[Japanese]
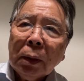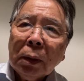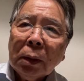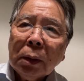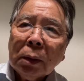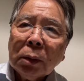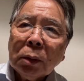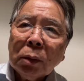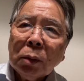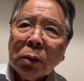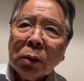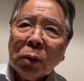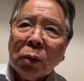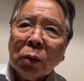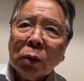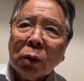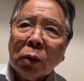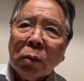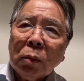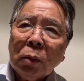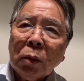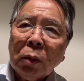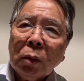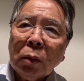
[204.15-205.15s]
そういうこと
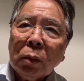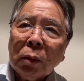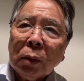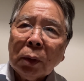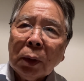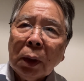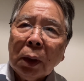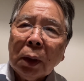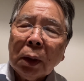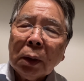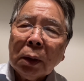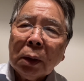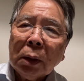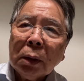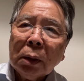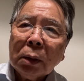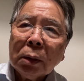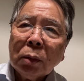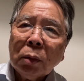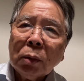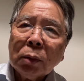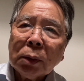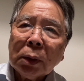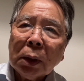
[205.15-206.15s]
もね
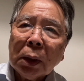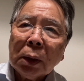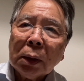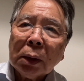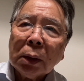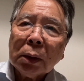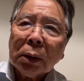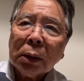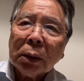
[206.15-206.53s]
当然、